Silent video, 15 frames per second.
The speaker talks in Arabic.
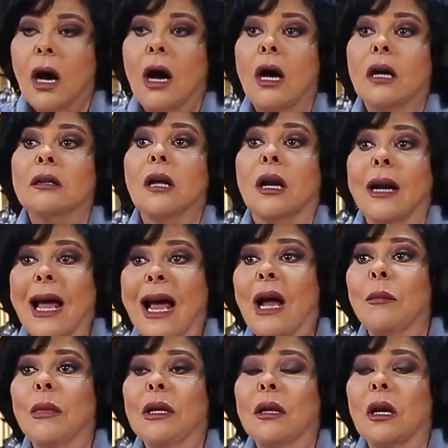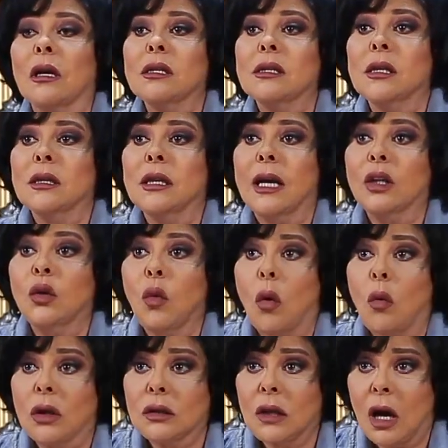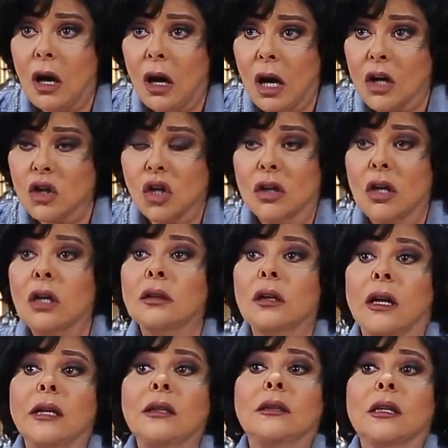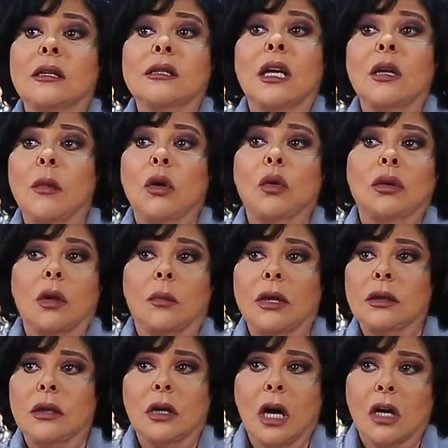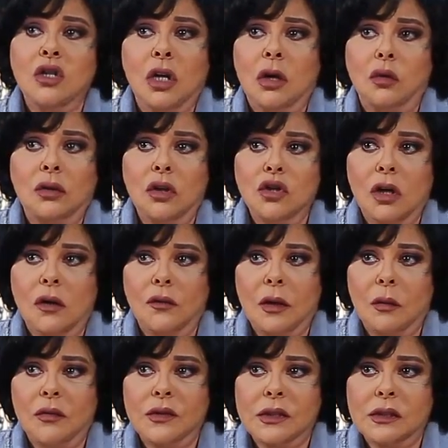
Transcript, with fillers: اقدر اعمل دراسه جدوى واضحه عشان اقدر انتج زي ما كنت بنتج 10 و12 فيلم في